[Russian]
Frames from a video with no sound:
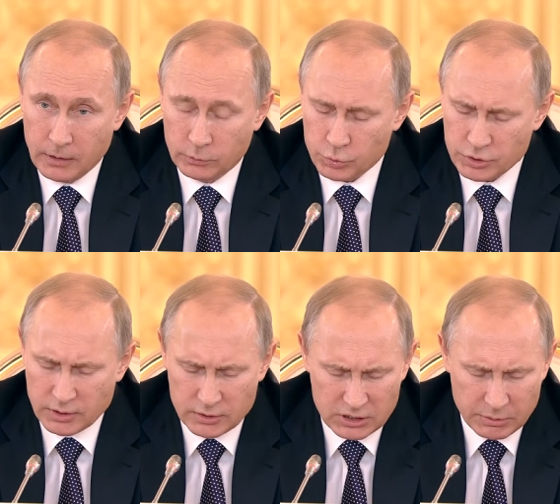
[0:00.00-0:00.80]

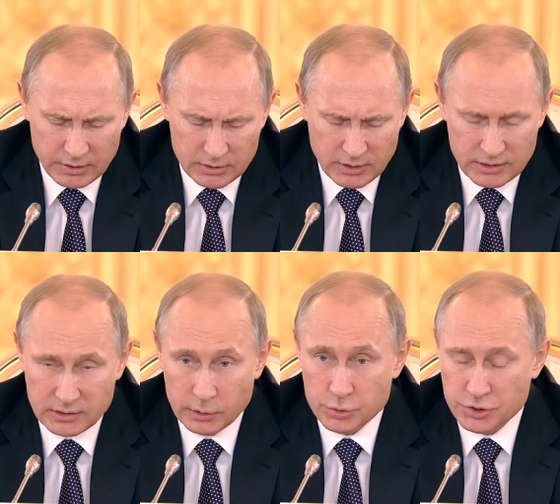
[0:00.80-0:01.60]
Нужно снимать
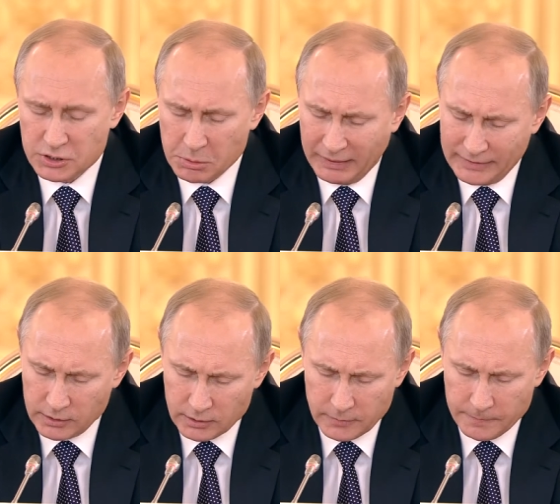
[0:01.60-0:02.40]
остающиеся
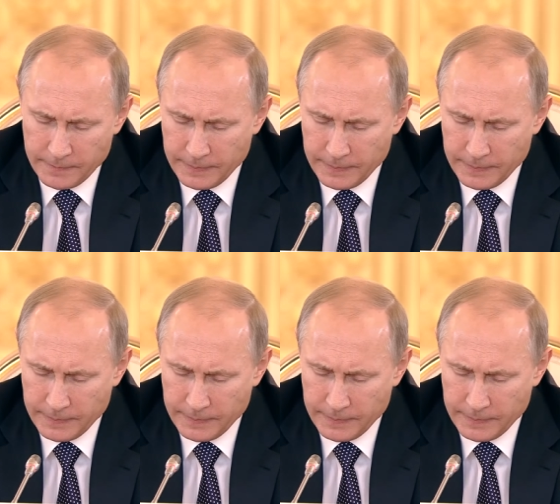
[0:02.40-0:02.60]
барьеры,